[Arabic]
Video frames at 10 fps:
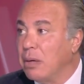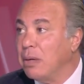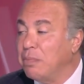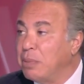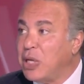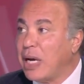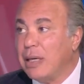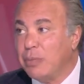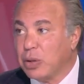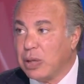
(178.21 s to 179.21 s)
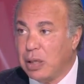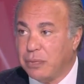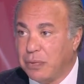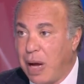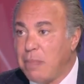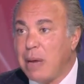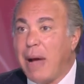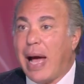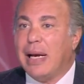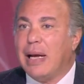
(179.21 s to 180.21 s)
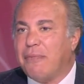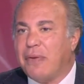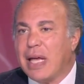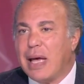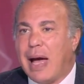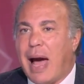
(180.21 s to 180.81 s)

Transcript: بشكل مختلف اما المحله فهي